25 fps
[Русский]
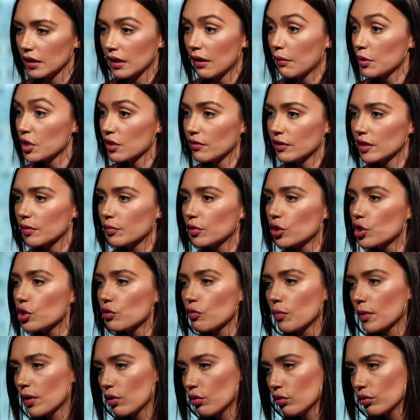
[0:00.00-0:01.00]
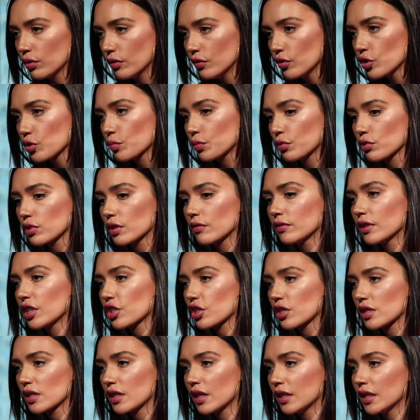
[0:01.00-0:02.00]
Я вообще в этом ничего плохого не вижу, просто в
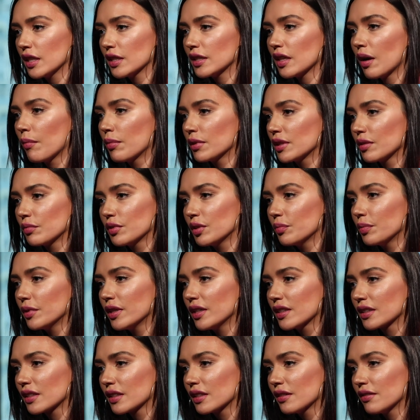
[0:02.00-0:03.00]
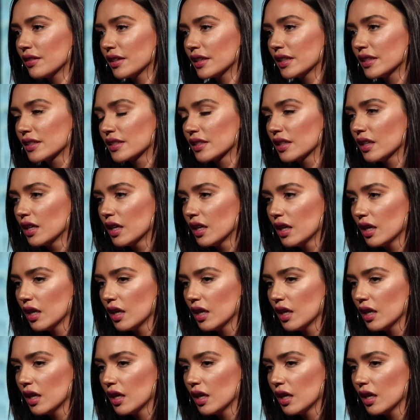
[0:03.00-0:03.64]
нашей стране об этом не принято говорить.